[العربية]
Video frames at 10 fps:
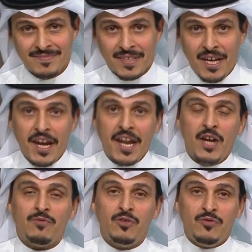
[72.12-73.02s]
احنا
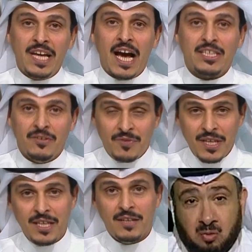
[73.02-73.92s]
نعرف انه في ما
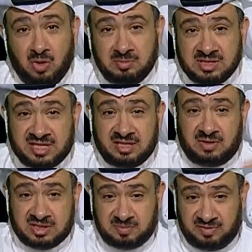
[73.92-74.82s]
في من اول من
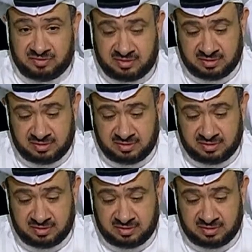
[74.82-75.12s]
سنوات ما في